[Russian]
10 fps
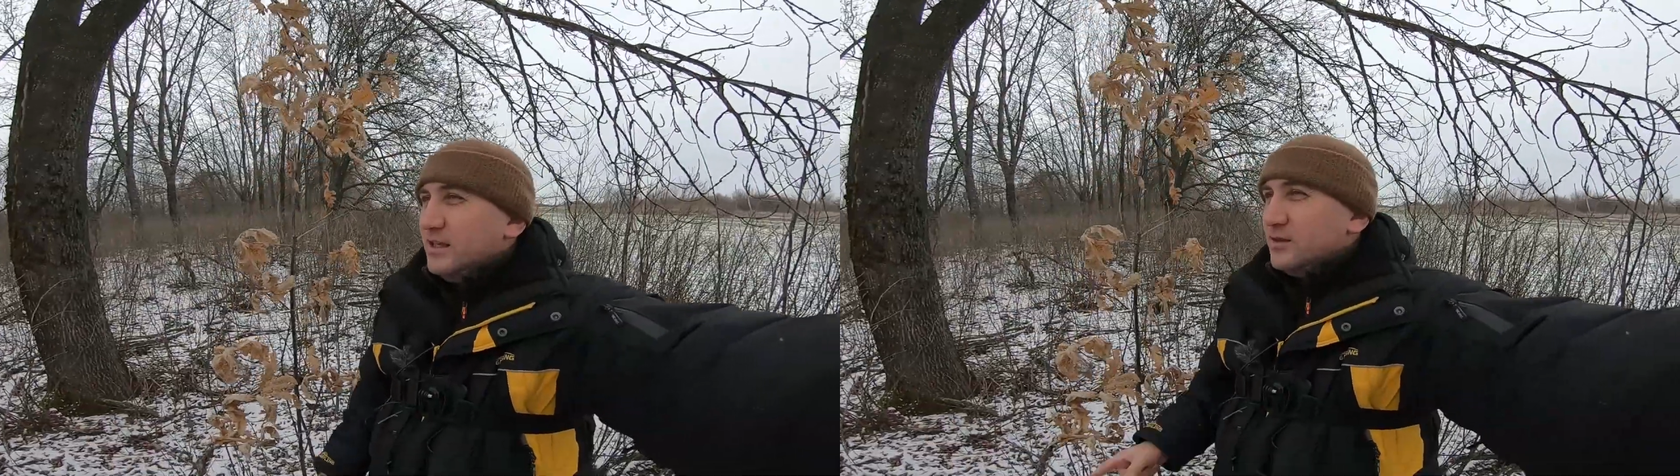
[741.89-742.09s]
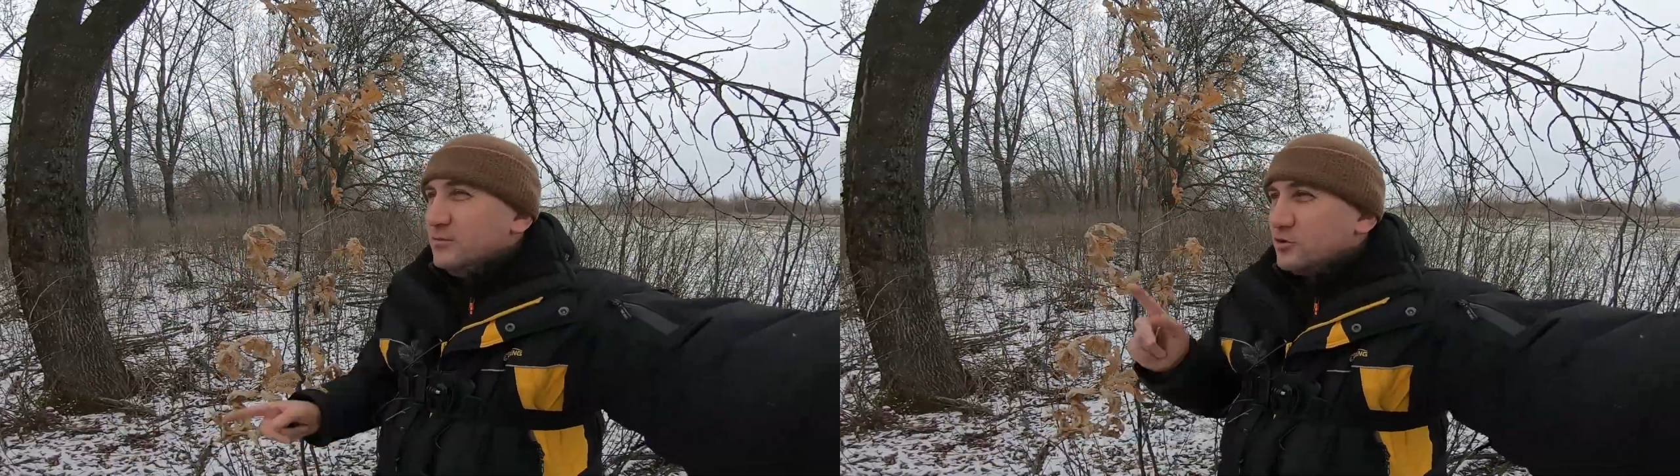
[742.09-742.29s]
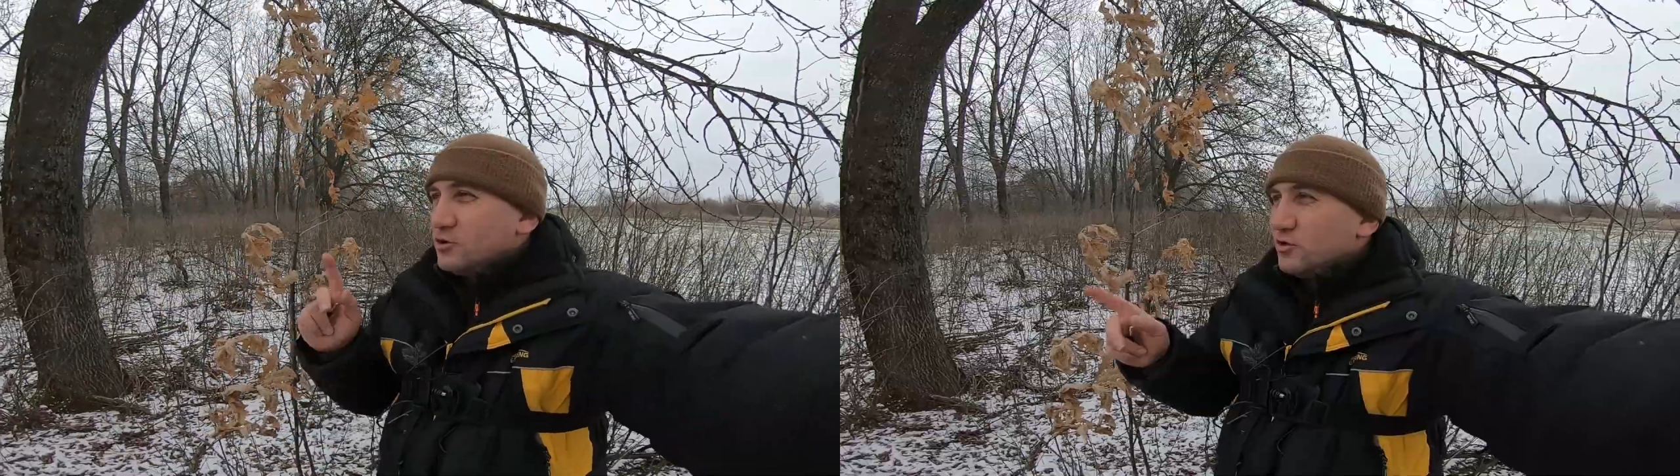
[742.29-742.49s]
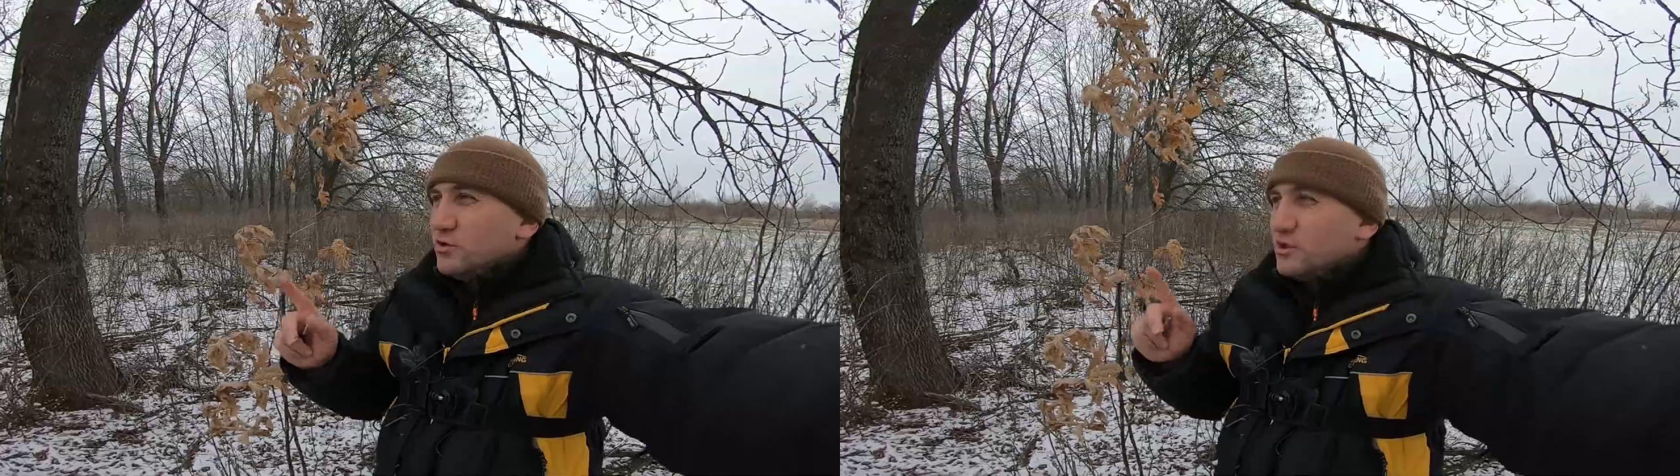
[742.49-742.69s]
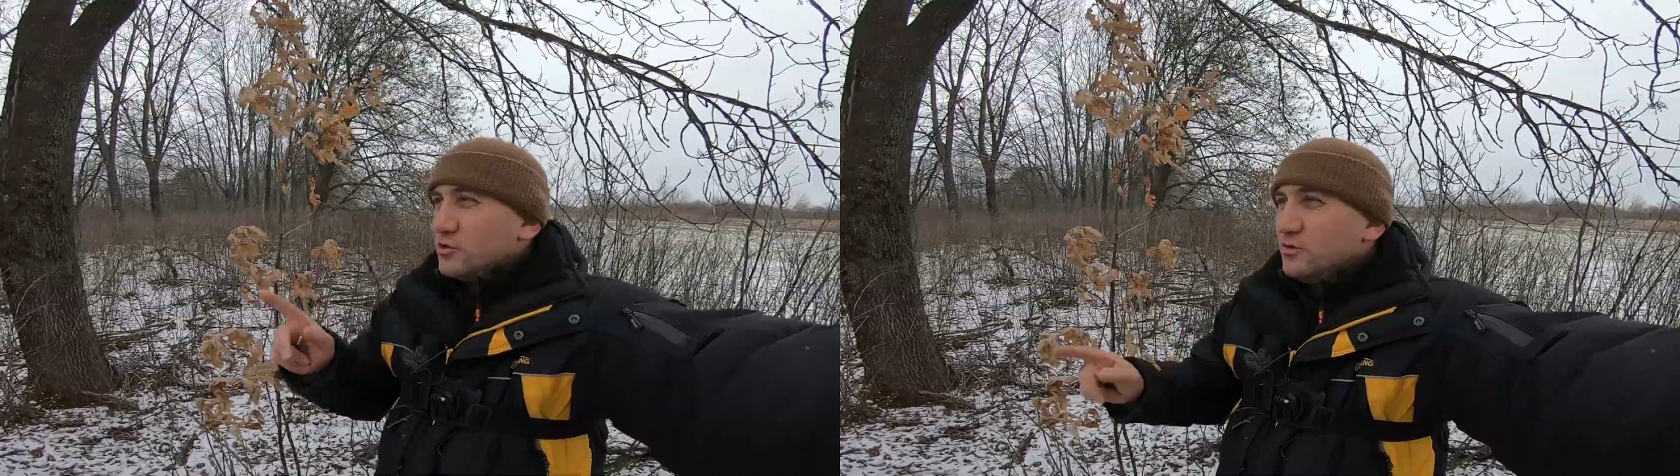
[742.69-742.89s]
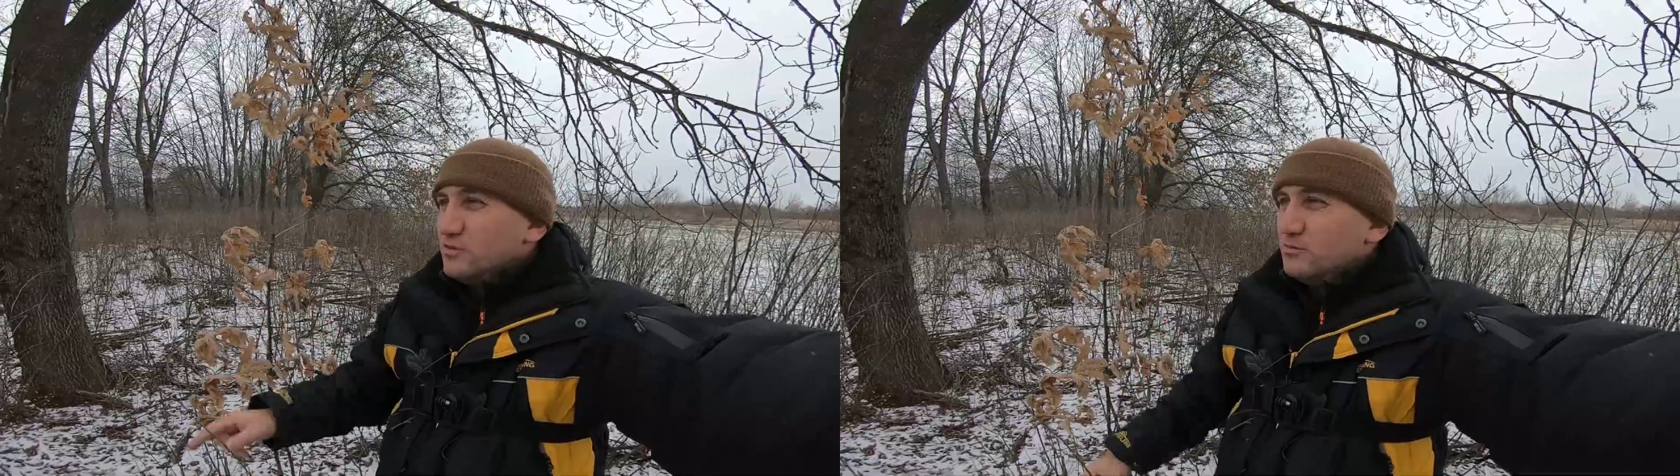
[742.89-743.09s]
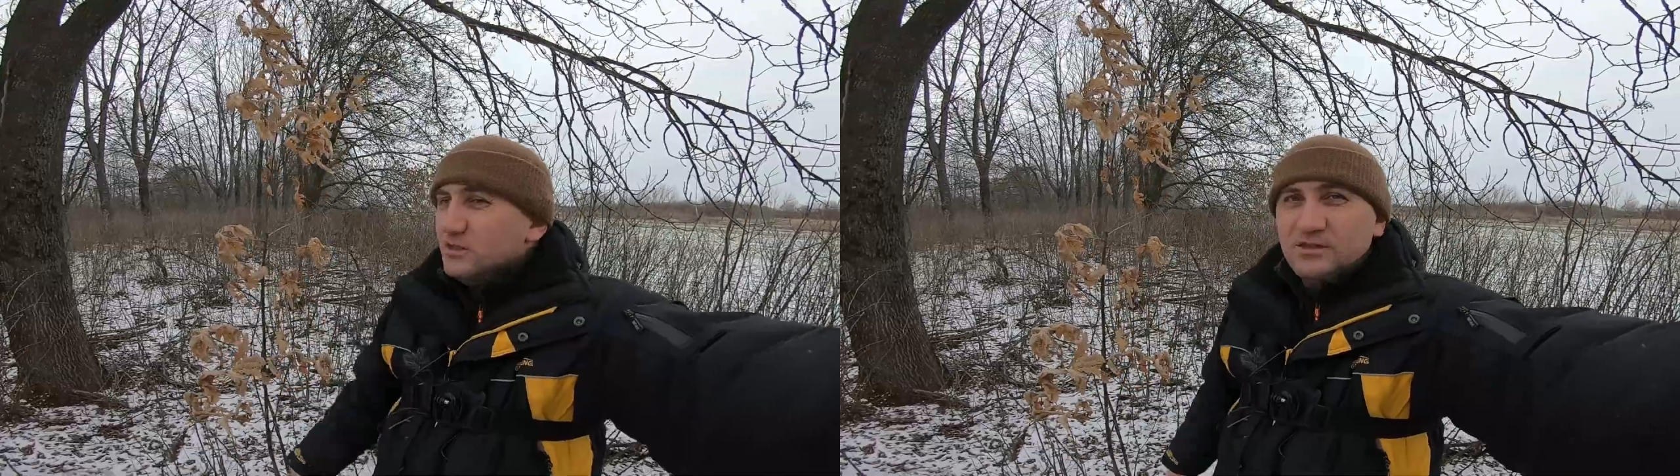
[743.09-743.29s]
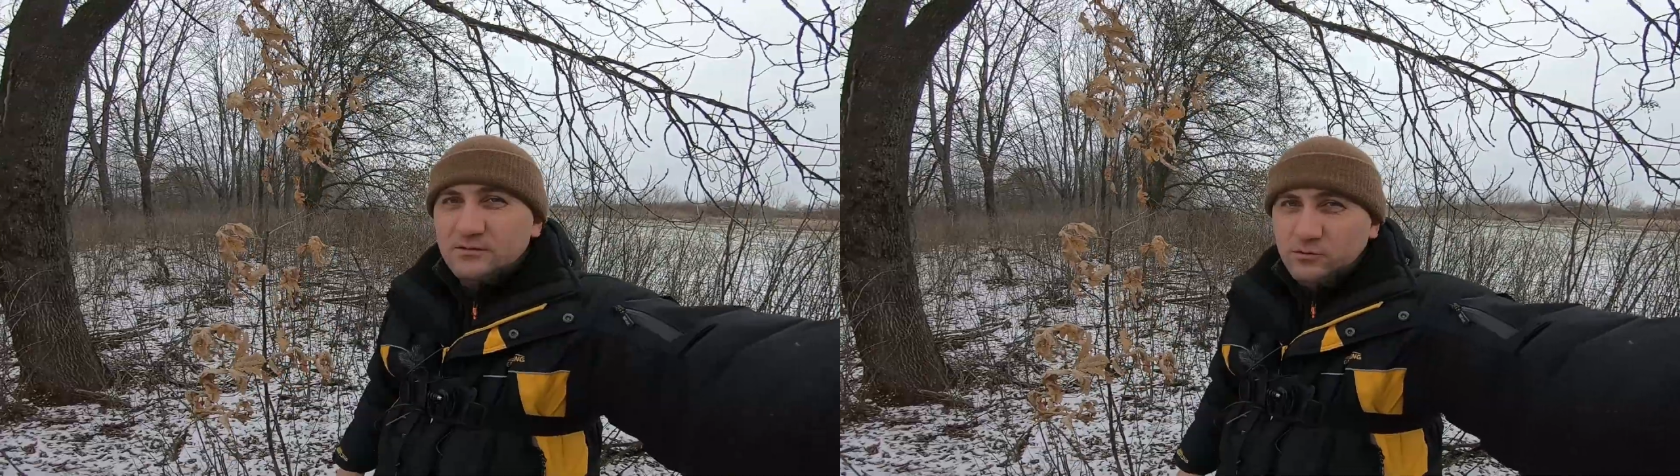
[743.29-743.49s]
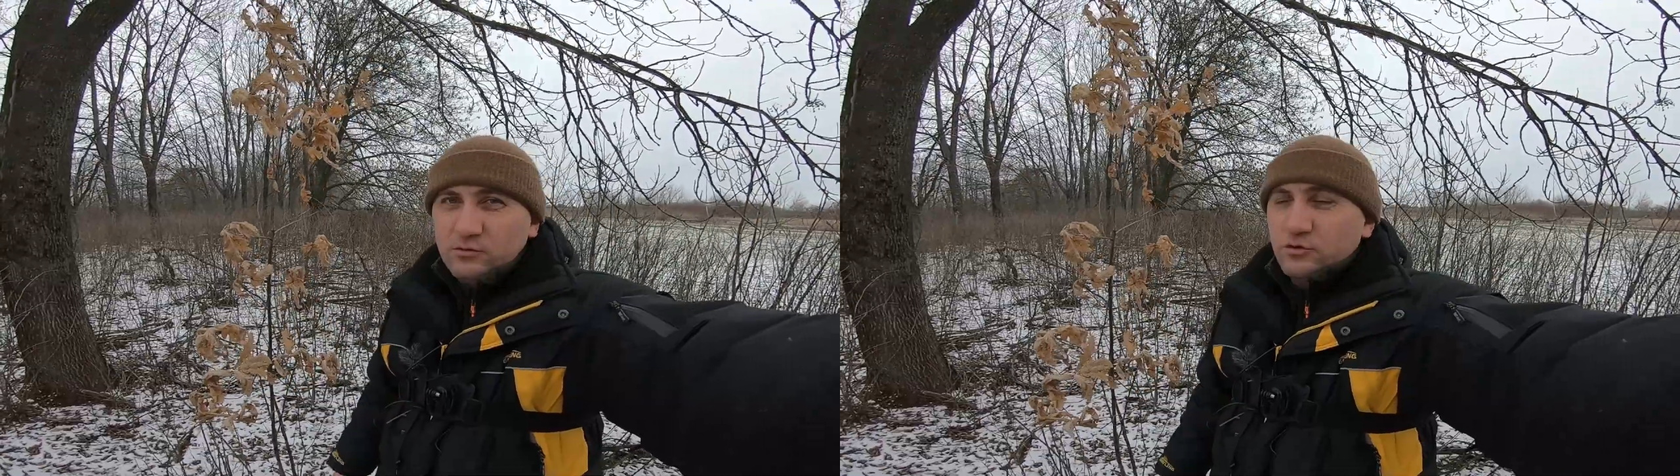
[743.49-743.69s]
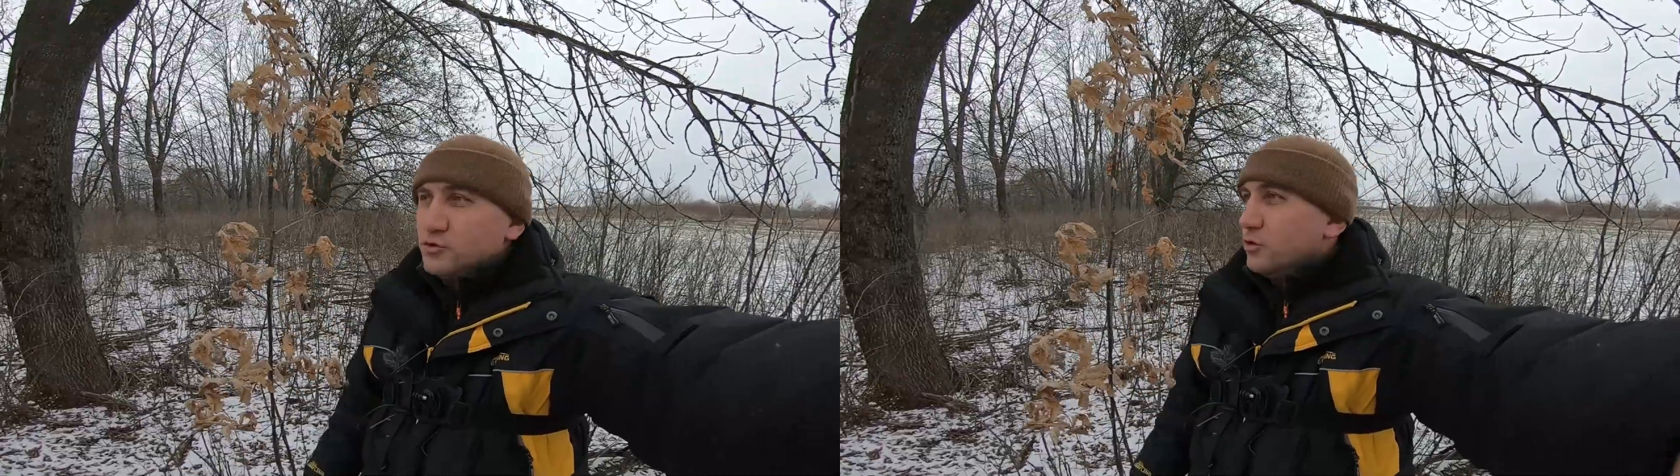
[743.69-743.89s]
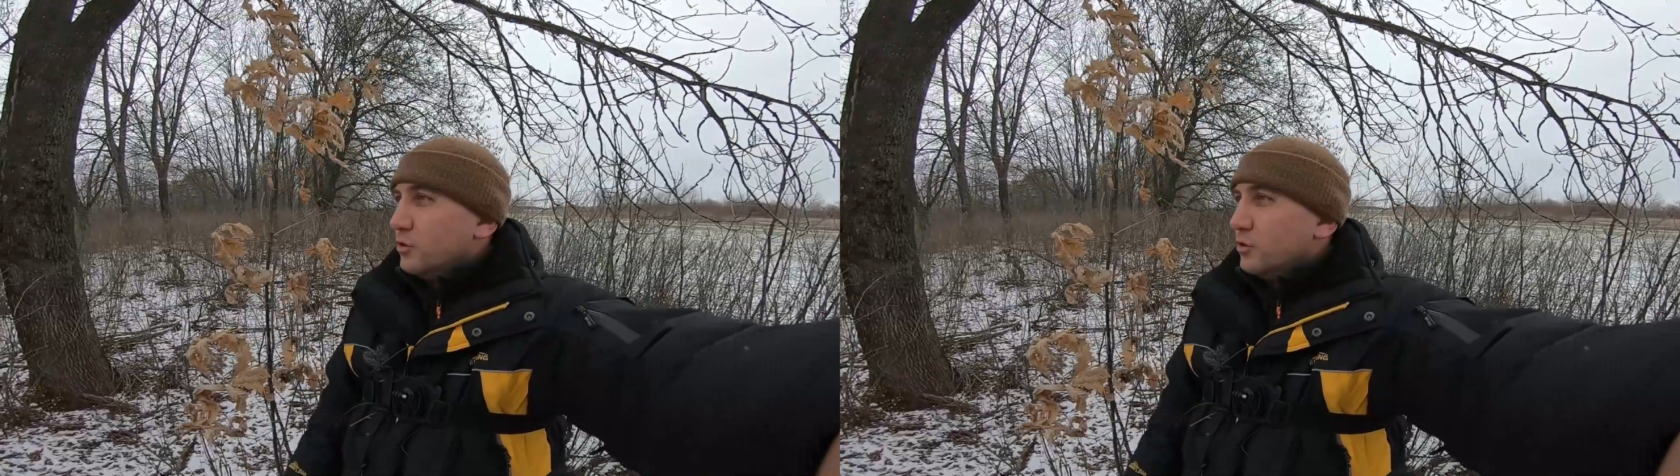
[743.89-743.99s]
И я думаю, что-то должно измениться в лучшую